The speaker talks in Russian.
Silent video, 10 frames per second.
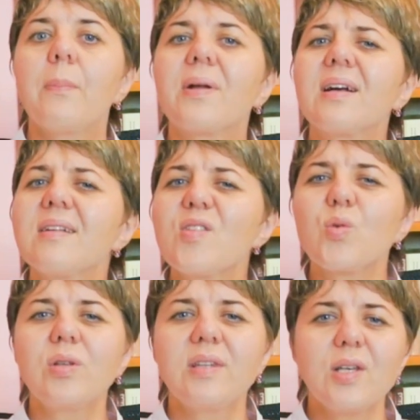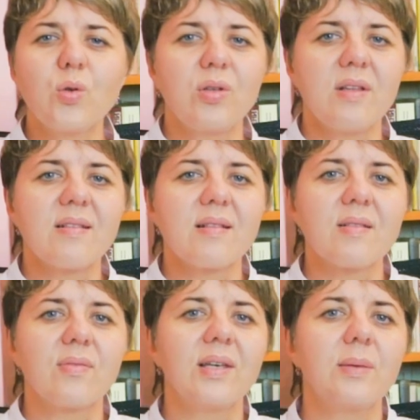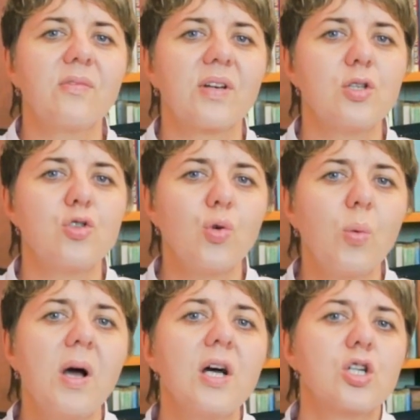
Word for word: Проконсультируйтесь со своим врачом,